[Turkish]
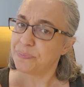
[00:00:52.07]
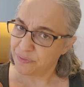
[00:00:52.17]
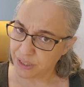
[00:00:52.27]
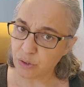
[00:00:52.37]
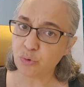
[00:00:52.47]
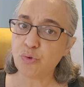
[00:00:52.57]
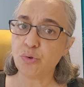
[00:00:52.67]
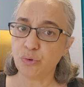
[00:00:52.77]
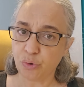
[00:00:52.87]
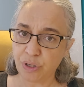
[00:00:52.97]
Videonun
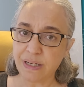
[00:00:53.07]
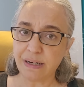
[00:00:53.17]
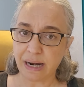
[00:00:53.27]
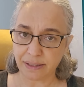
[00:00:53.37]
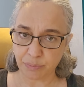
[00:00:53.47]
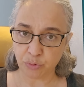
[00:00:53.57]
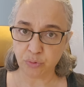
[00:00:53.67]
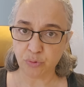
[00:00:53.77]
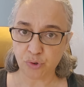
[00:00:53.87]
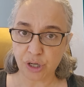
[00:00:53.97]
sonunda önerilerde
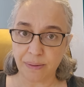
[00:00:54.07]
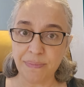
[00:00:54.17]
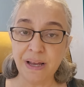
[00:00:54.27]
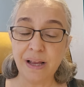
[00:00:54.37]
bulunacağım